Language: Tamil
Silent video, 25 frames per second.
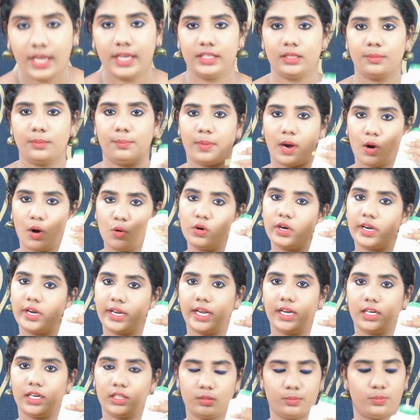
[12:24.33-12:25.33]
இந்த
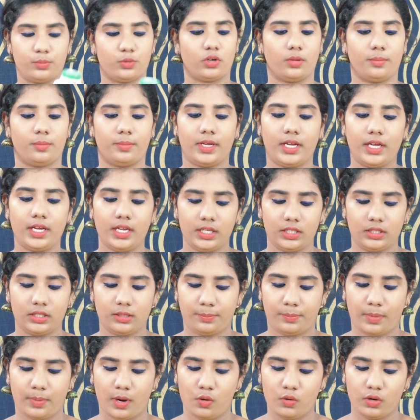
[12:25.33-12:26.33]
பவுடரே எடுத்துப்போம் நம்ம இந்த
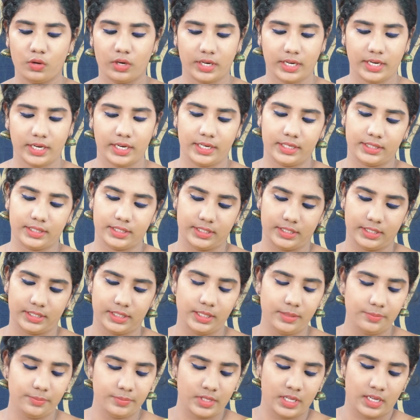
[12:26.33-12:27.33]
பவுடரே எடுத்துட்டு
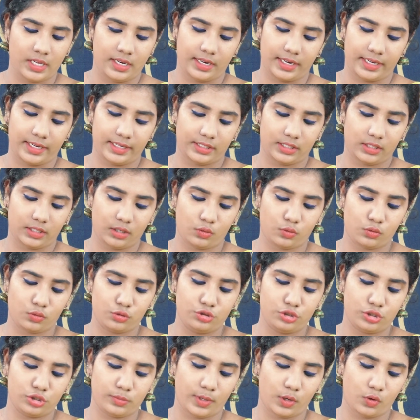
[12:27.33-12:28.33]
லைட்டாக
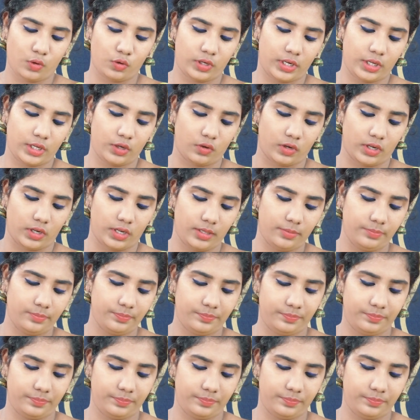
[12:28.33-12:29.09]
கொஞ்சமாக கொட்டிக்கோங்க